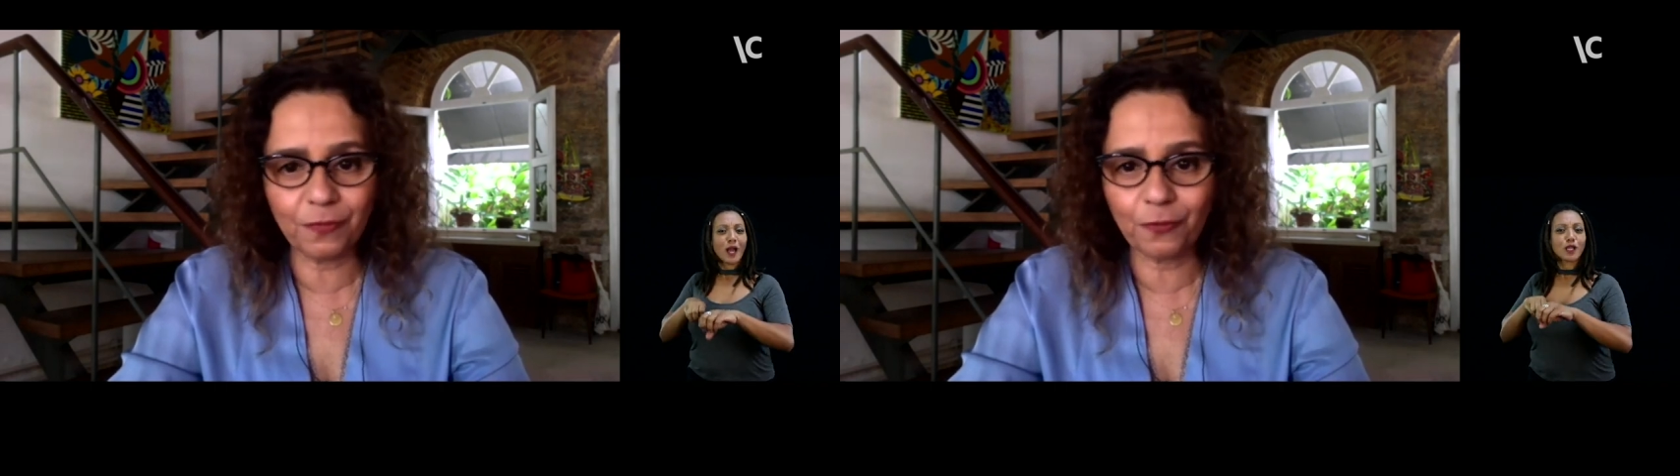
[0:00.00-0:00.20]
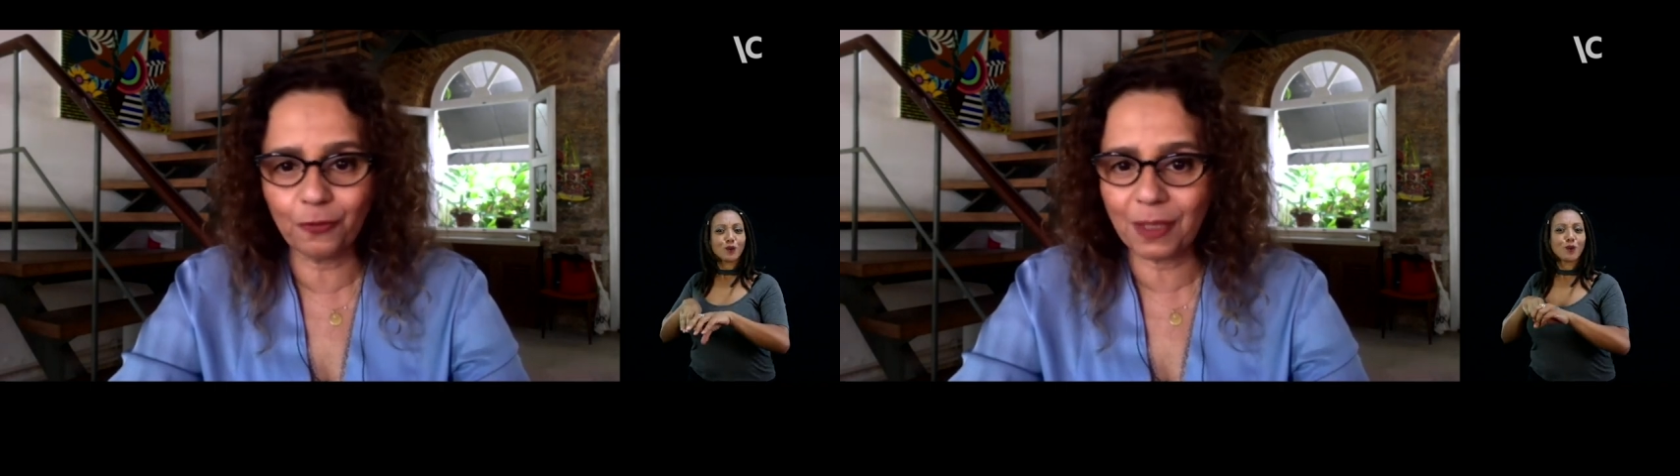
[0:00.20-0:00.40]

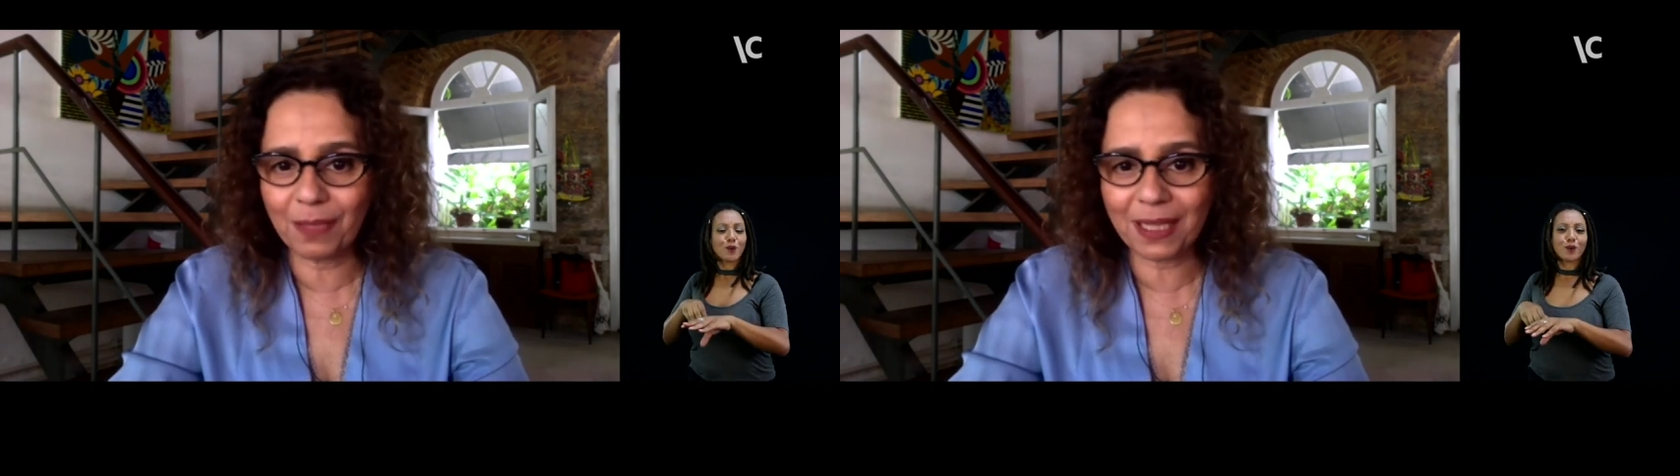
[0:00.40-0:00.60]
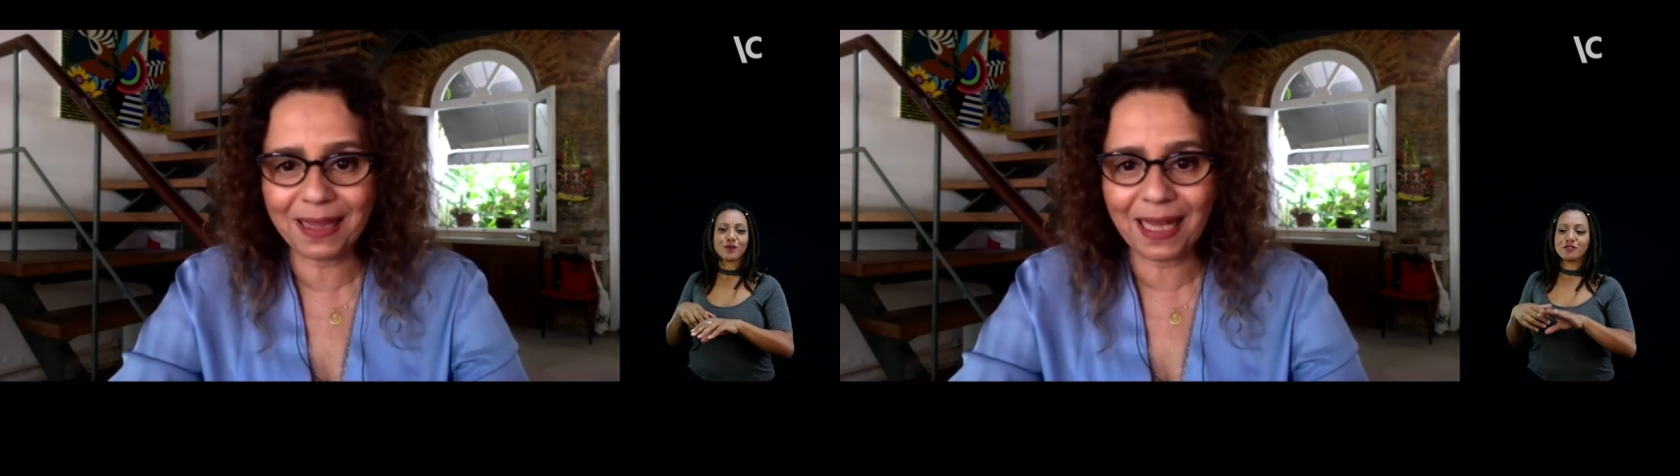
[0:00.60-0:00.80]

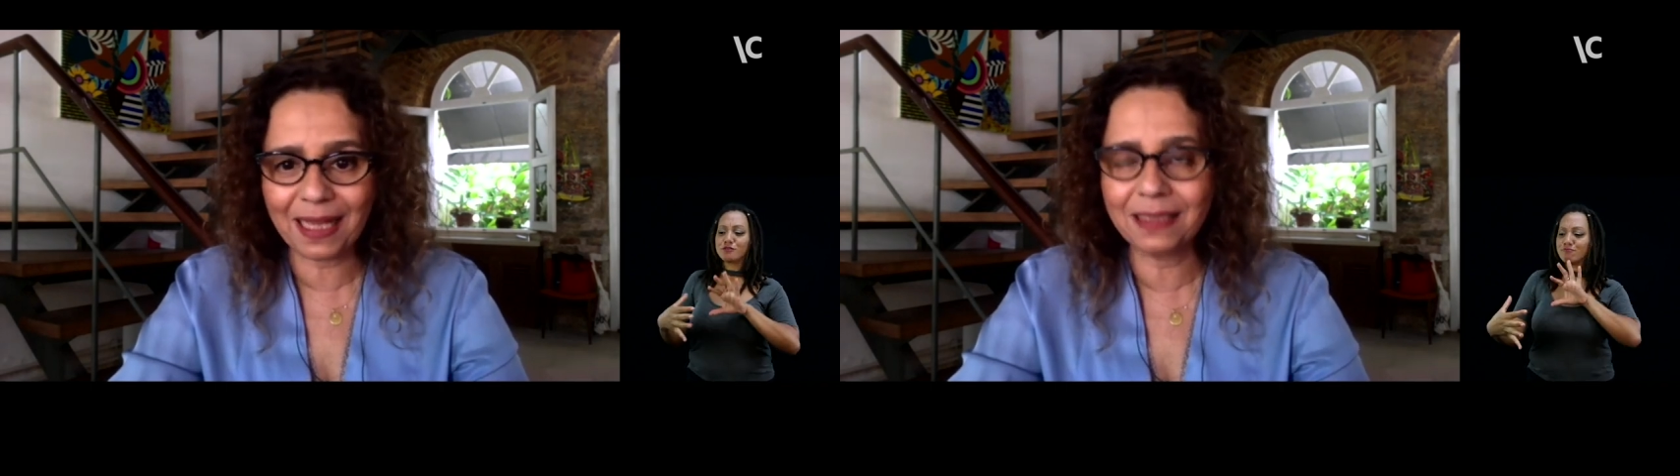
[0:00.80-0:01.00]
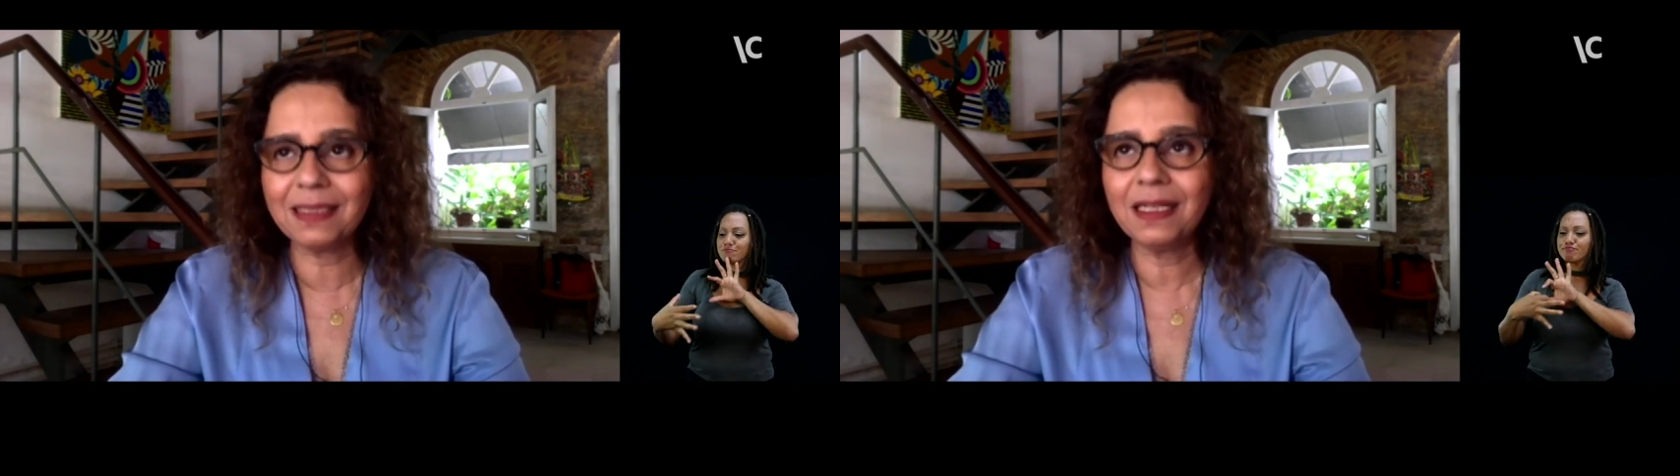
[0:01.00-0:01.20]

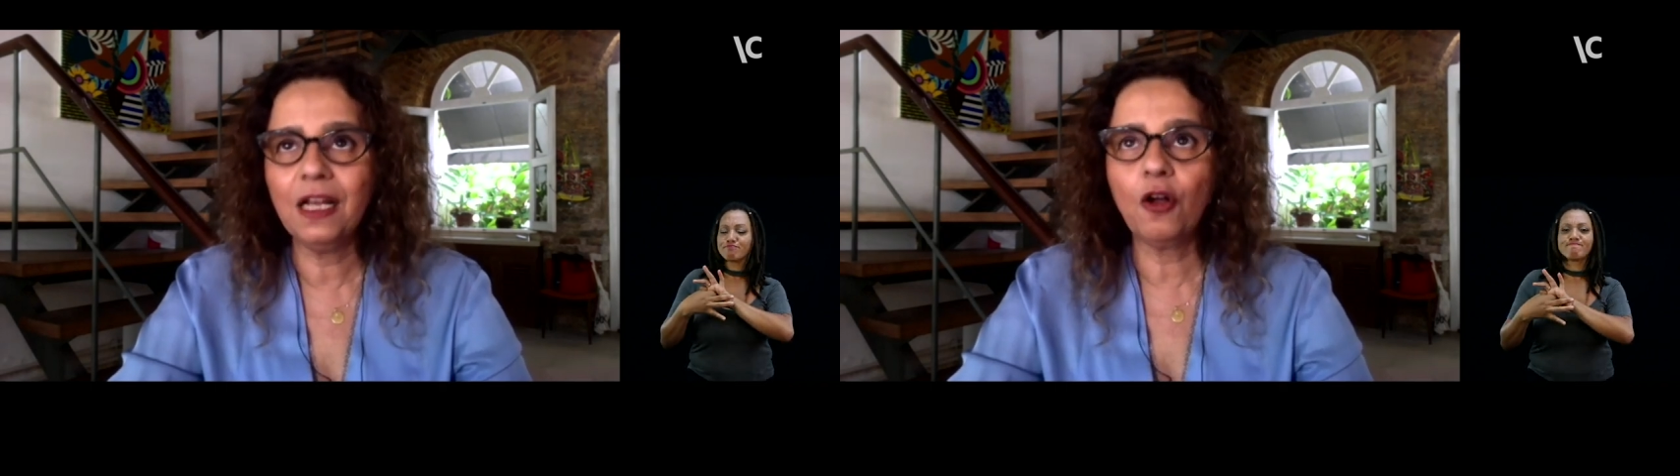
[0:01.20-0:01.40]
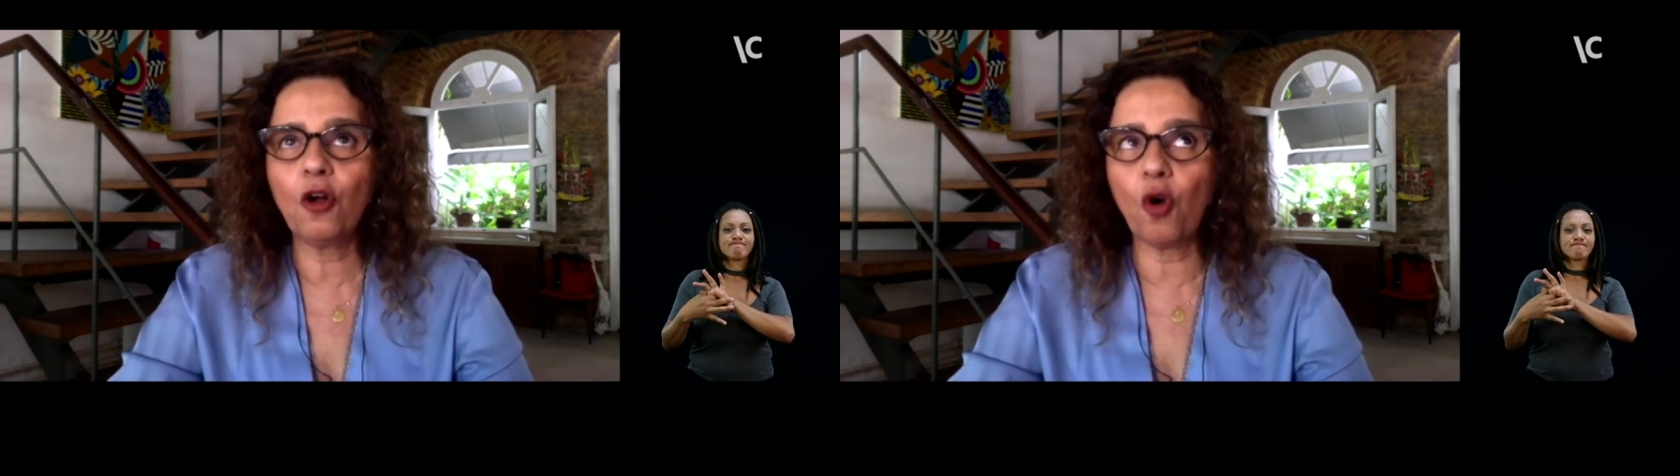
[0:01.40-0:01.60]
fundamentais,
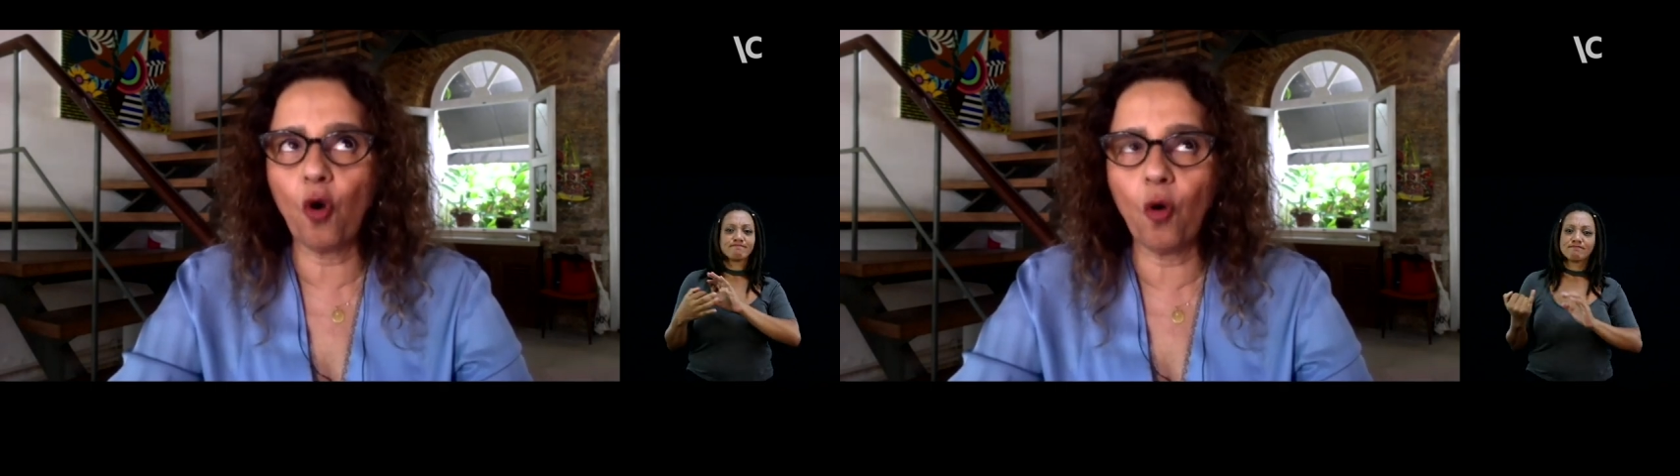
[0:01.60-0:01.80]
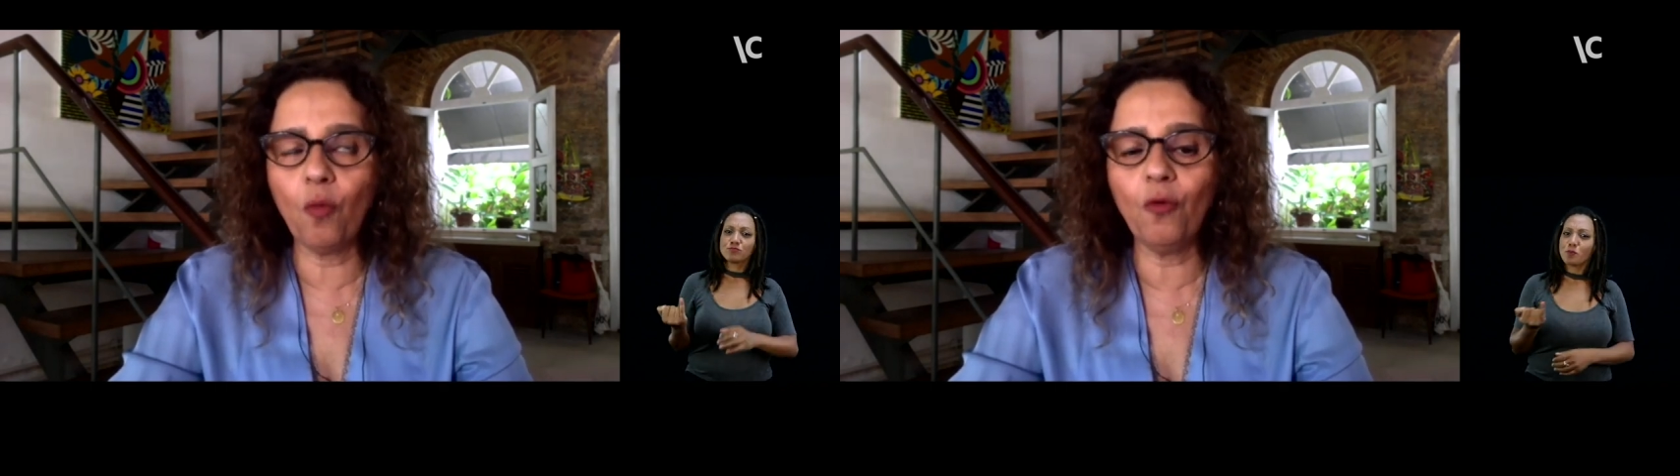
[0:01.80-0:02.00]

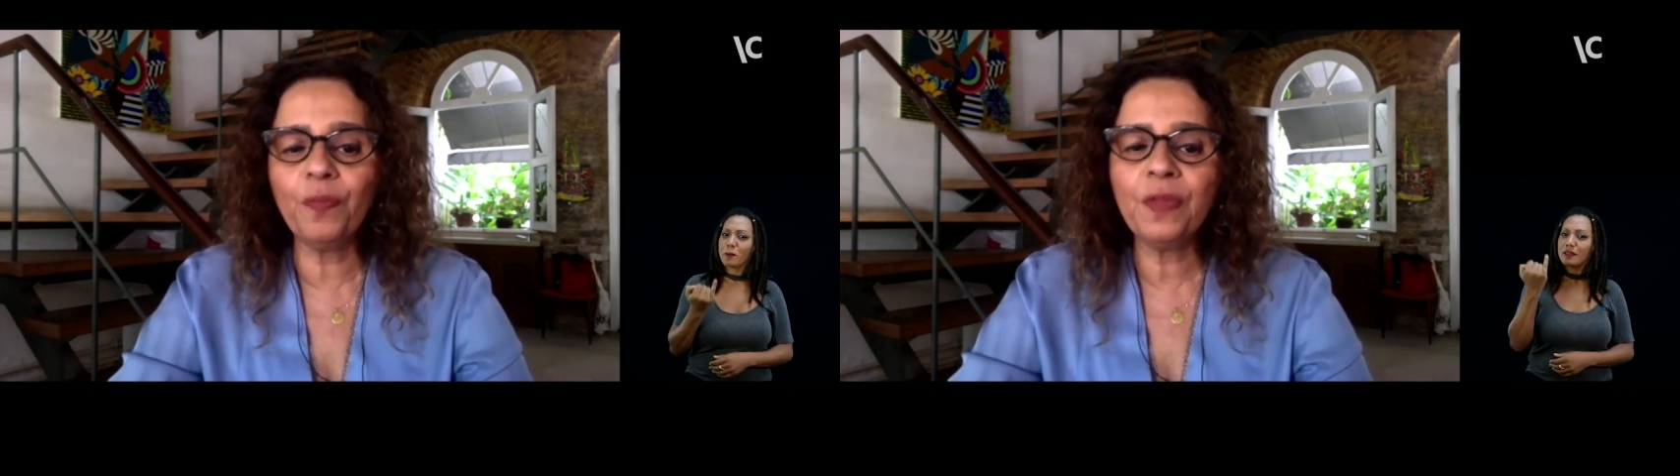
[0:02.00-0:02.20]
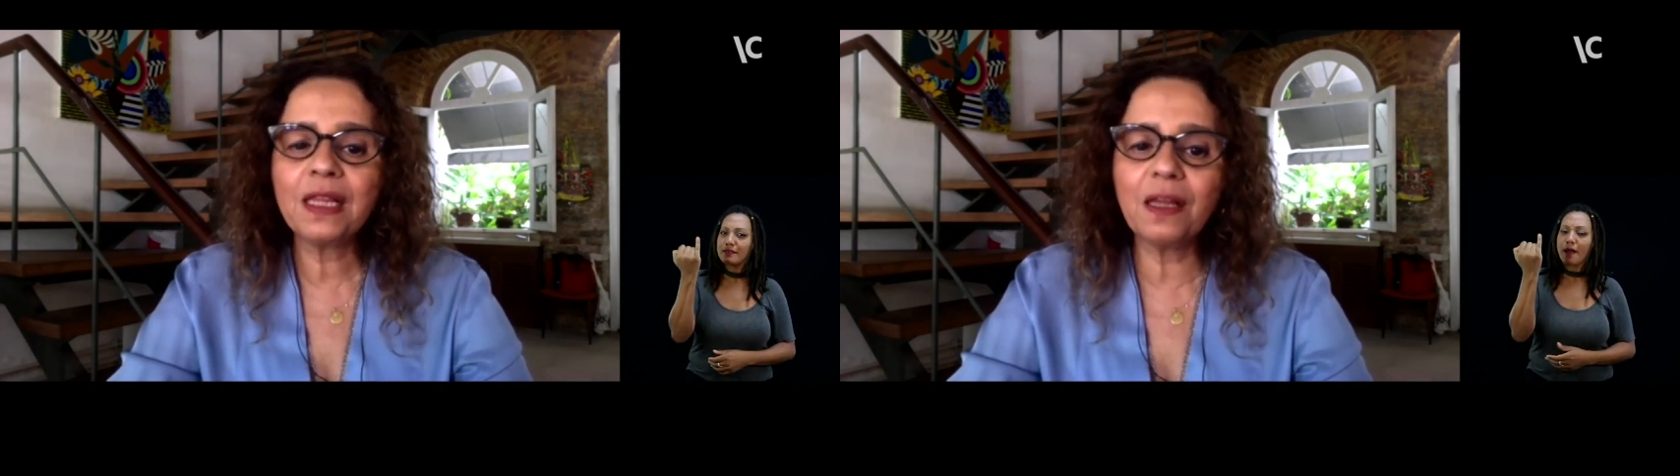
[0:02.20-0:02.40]
como